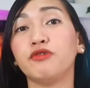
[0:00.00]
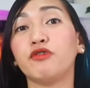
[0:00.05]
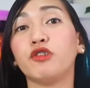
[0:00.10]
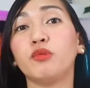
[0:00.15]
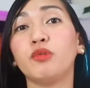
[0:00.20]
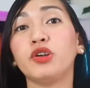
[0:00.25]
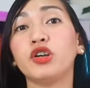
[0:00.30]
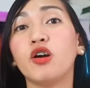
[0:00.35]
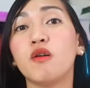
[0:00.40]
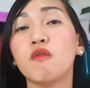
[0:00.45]

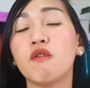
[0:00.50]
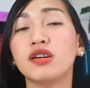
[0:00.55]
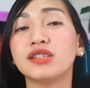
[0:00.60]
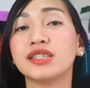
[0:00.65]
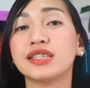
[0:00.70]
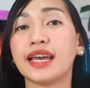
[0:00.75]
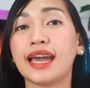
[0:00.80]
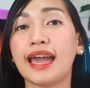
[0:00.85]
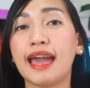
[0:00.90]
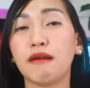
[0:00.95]
before we go
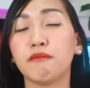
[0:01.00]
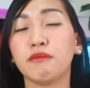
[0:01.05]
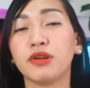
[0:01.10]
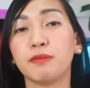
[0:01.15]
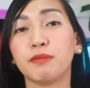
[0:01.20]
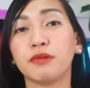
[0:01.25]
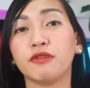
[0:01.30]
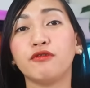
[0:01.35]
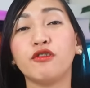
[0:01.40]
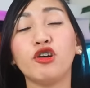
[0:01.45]
on sa
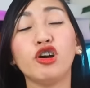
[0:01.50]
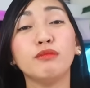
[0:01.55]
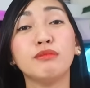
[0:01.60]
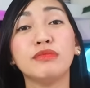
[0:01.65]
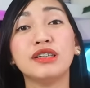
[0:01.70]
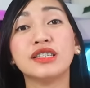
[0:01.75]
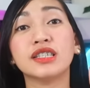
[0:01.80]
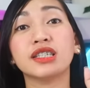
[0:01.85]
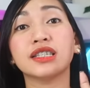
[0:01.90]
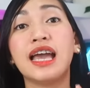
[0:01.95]
camera
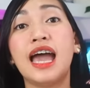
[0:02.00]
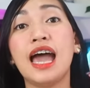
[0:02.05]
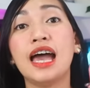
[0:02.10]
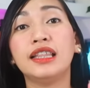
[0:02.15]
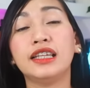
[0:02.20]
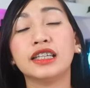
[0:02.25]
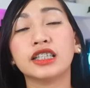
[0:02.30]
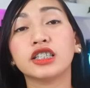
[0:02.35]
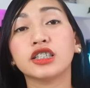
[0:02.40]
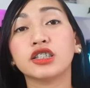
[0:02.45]
performance,
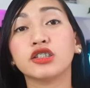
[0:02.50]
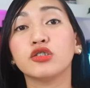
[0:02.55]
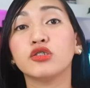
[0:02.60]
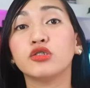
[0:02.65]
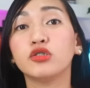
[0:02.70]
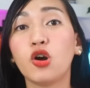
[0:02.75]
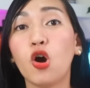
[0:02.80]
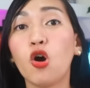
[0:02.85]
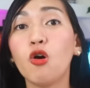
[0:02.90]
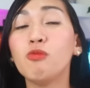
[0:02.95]
let's
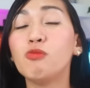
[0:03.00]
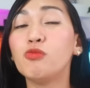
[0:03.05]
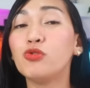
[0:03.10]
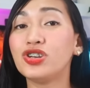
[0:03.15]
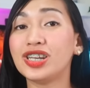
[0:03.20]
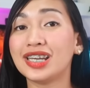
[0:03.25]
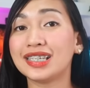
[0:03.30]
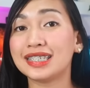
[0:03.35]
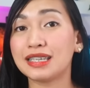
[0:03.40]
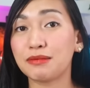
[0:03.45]
go
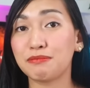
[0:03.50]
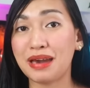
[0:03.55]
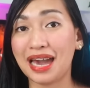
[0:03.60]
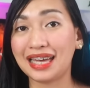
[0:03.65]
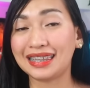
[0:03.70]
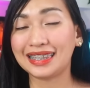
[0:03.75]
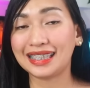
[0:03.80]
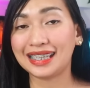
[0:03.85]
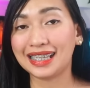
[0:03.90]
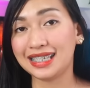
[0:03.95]
muna sa
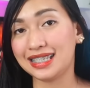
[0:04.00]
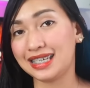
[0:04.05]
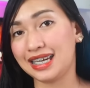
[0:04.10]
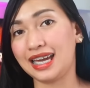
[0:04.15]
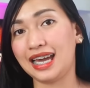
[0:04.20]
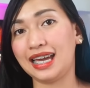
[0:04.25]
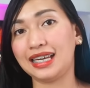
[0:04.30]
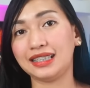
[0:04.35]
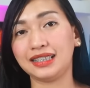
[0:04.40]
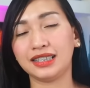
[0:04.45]
battery
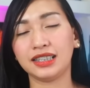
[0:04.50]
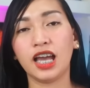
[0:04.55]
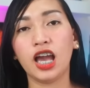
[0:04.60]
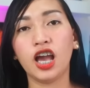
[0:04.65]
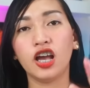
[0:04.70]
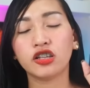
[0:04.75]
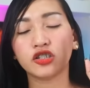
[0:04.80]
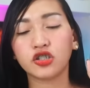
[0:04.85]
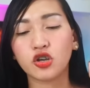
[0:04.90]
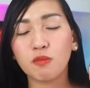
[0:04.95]
niya guys.
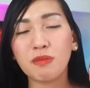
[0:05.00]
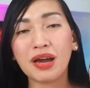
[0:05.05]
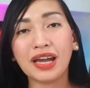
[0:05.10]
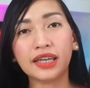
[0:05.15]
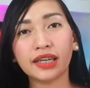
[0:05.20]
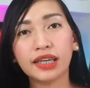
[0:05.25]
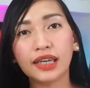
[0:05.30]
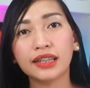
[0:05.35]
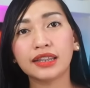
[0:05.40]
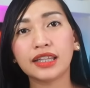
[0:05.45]
So,
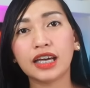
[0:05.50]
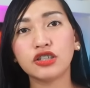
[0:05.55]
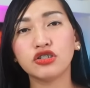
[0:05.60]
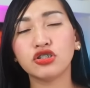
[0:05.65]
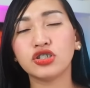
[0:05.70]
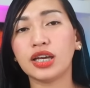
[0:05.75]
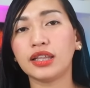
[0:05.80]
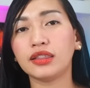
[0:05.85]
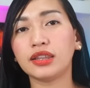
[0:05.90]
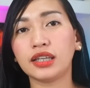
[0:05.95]
makikita
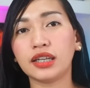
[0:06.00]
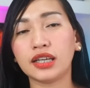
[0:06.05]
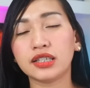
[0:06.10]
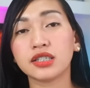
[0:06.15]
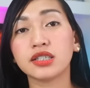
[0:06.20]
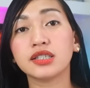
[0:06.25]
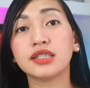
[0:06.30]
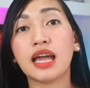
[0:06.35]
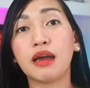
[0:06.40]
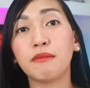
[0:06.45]
nyo dyan,
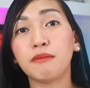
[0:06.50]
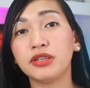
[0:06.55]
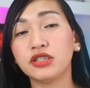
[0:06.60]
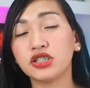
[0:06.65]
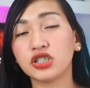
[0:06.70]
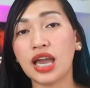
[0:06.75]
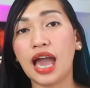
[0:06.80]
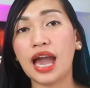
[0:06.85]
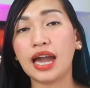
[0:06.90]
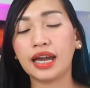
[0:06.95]
tinest namin siya